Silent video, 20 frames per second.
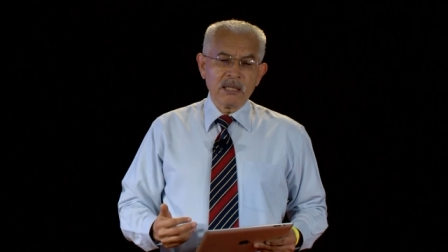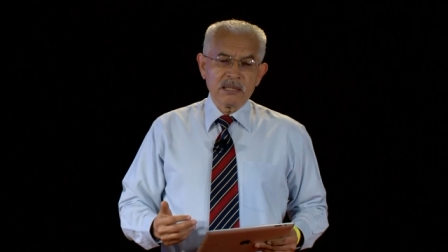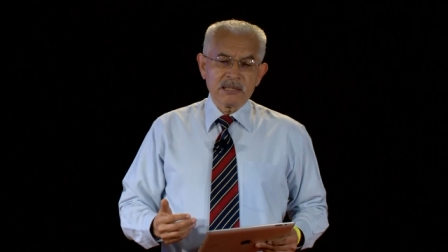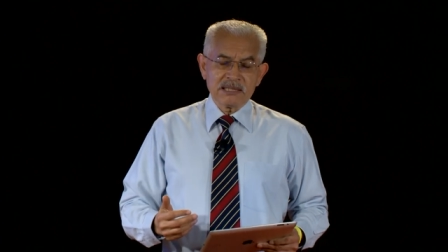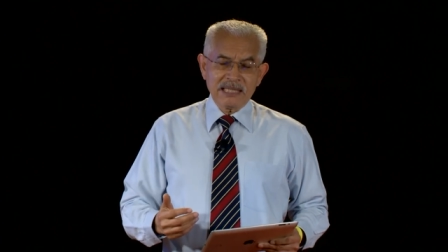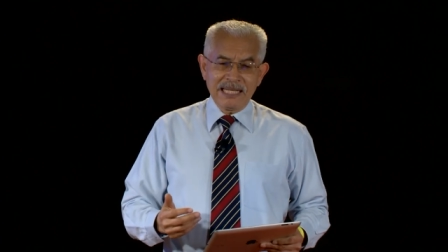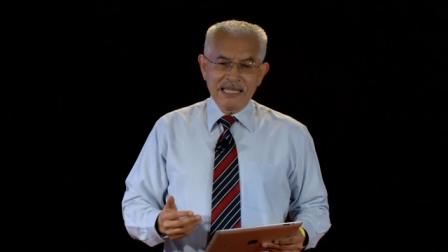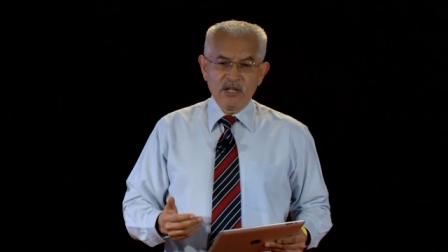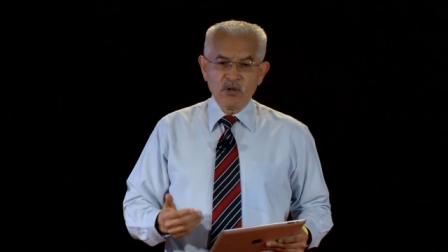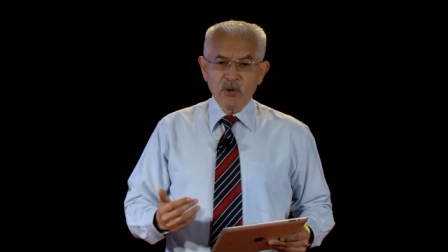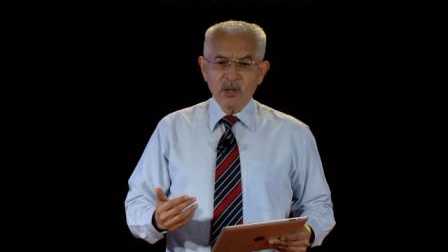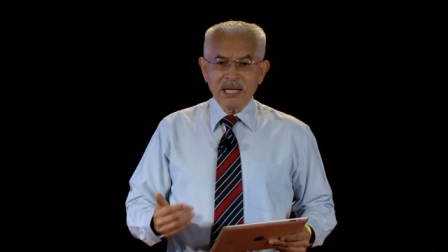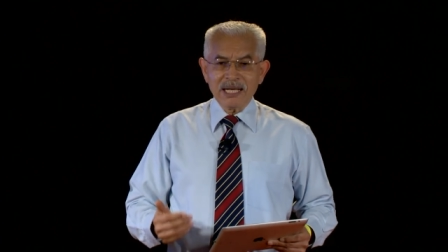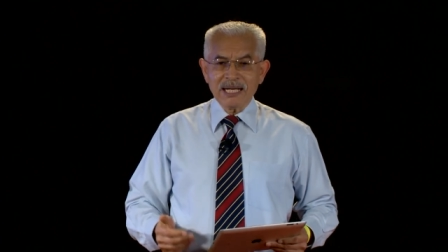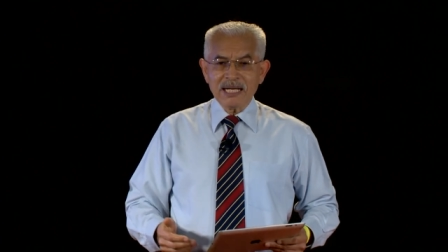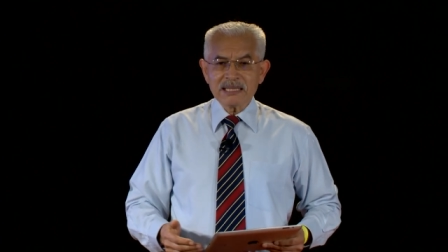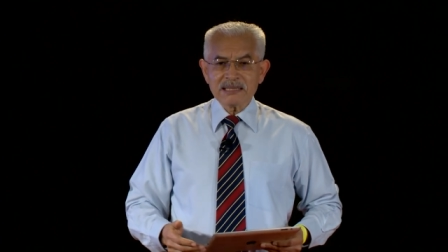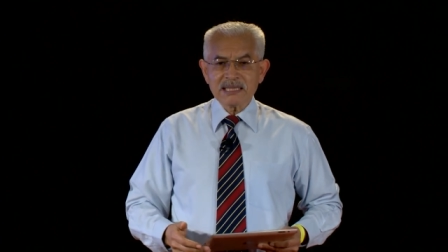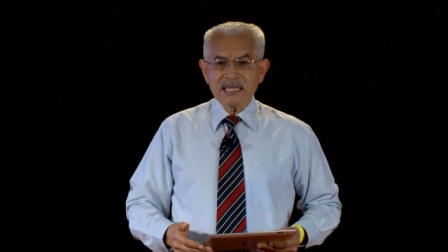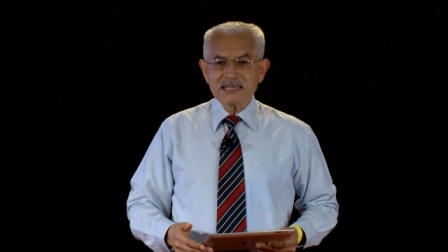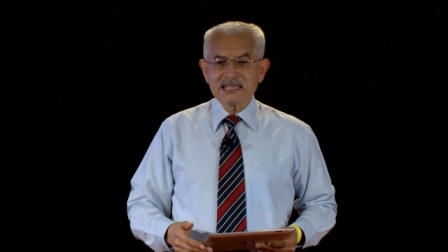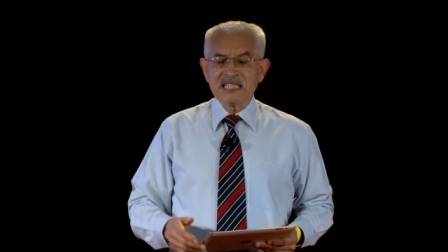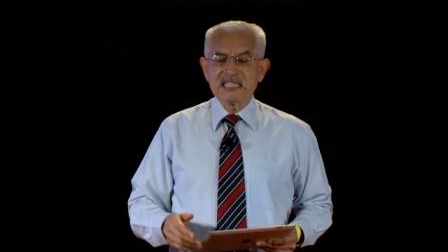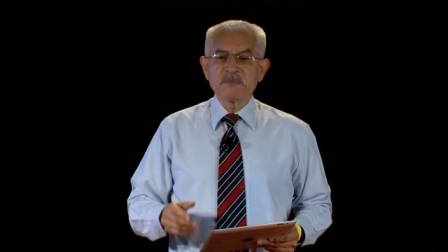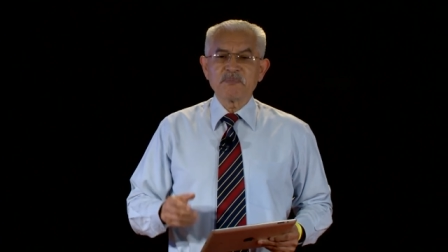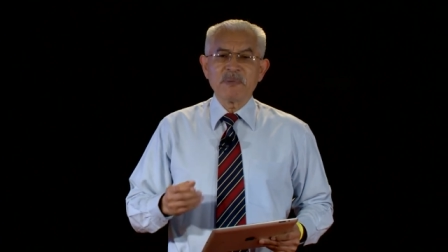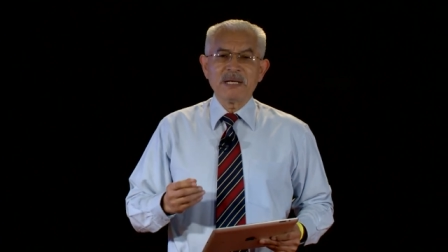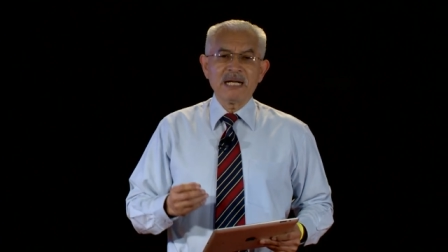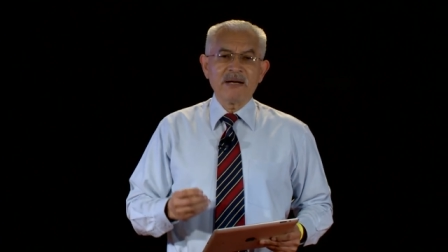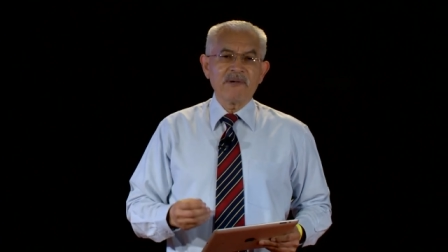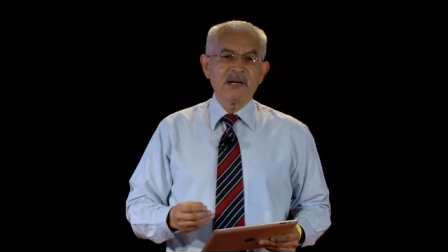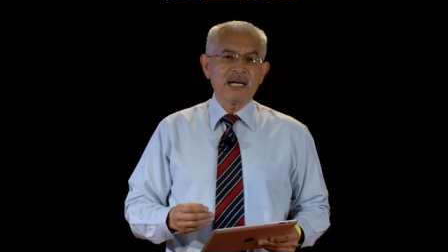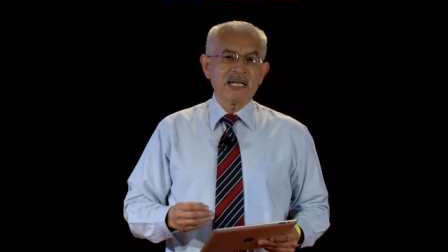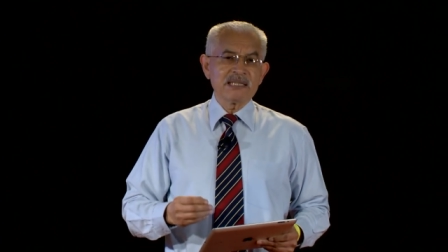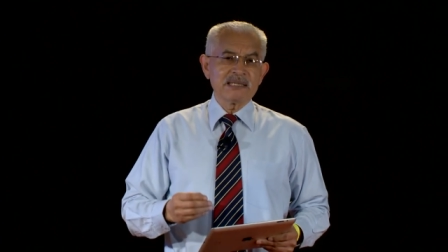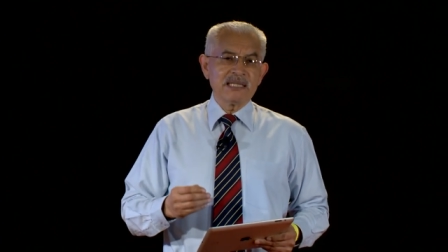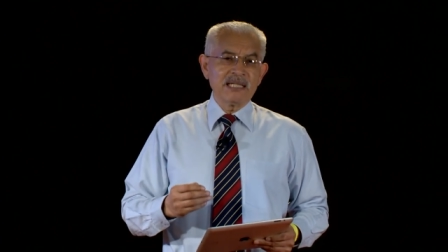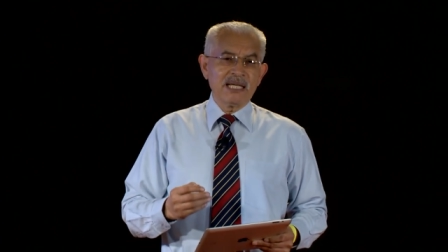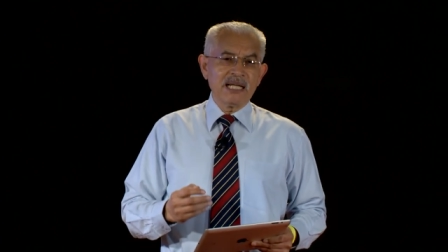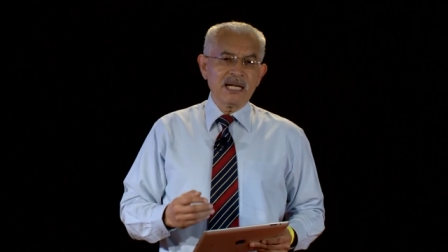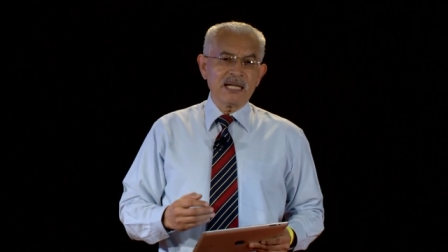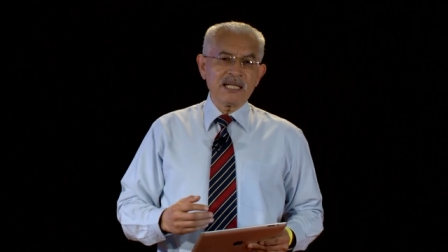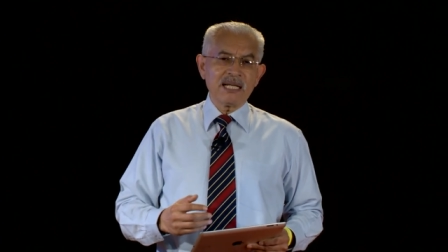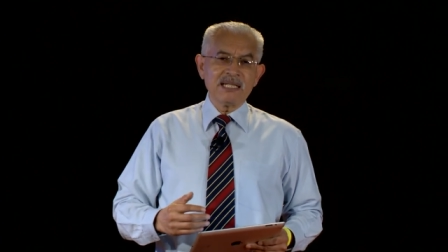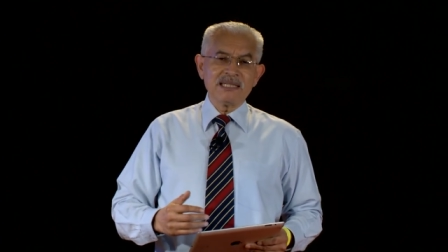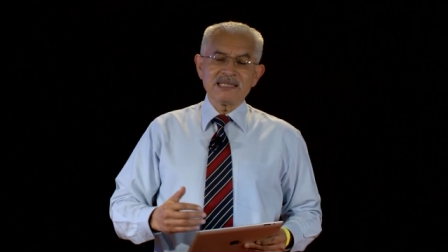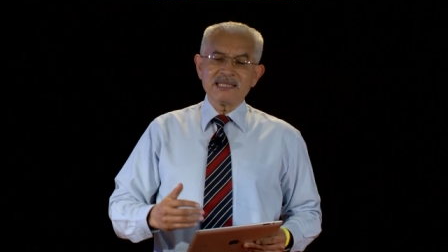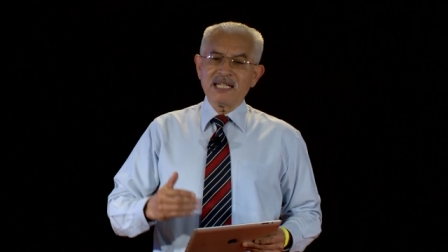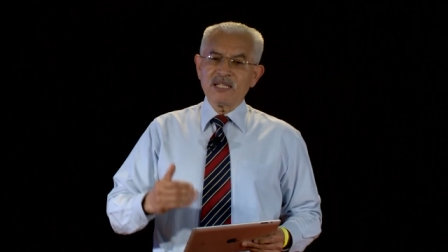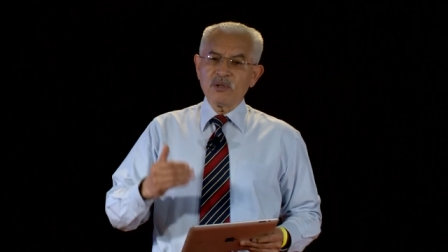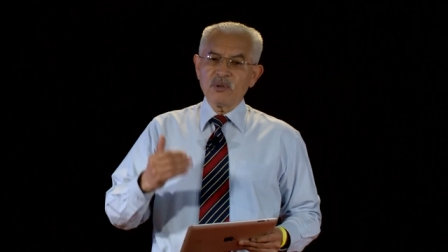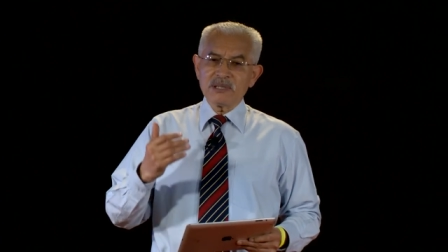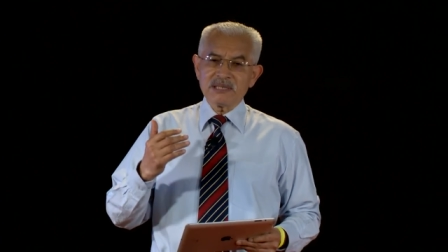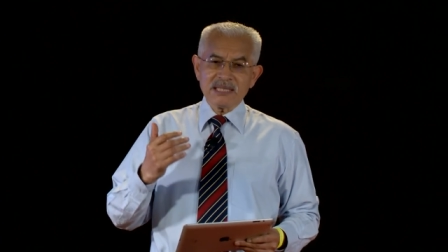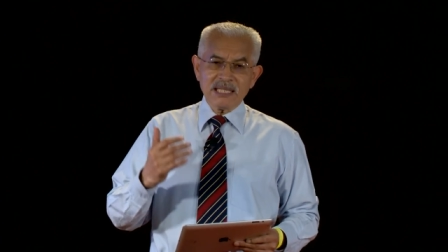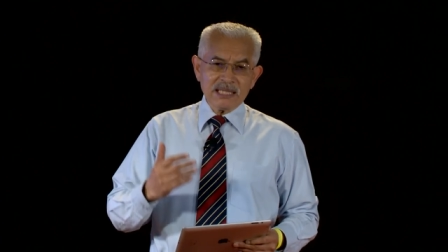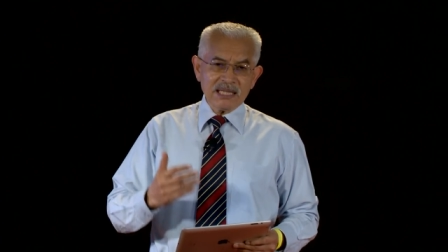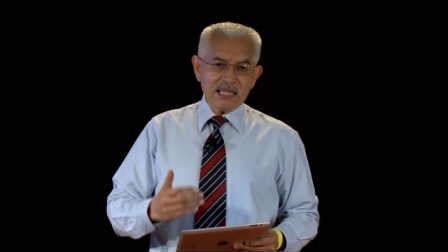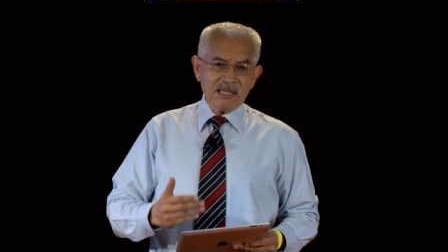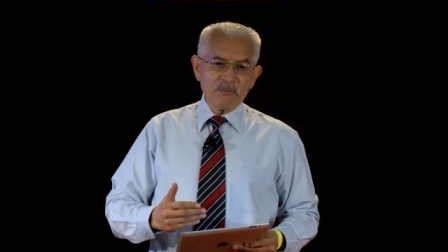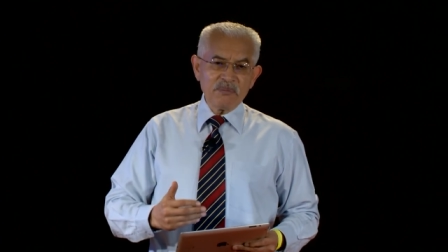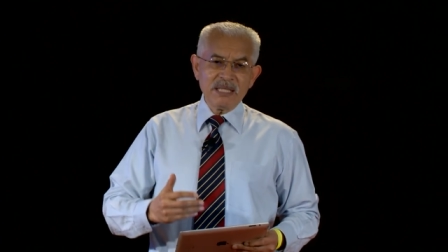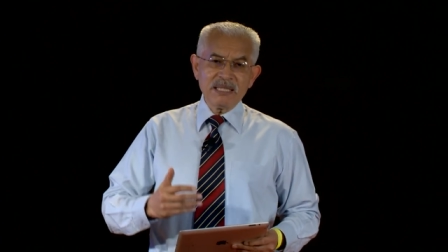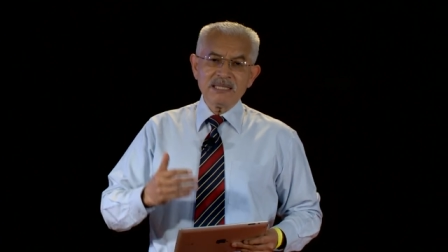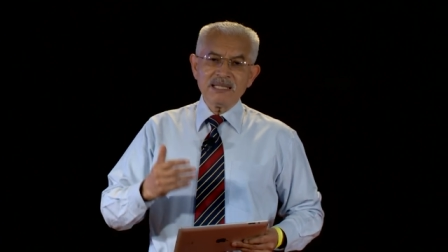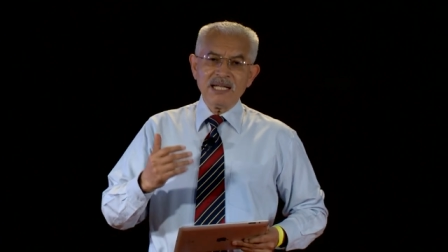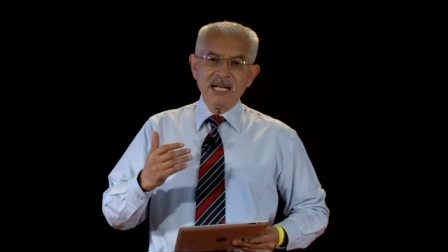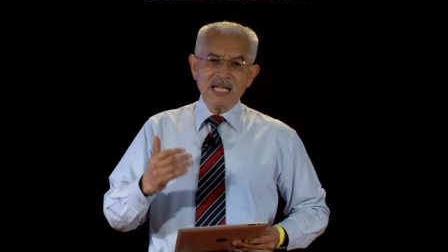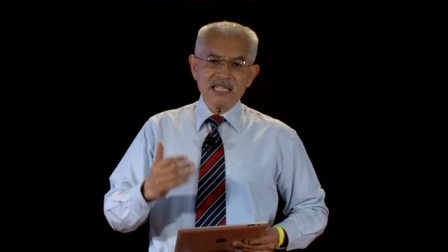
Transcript: salió de casa se esperaba que siguiera realizando exactamente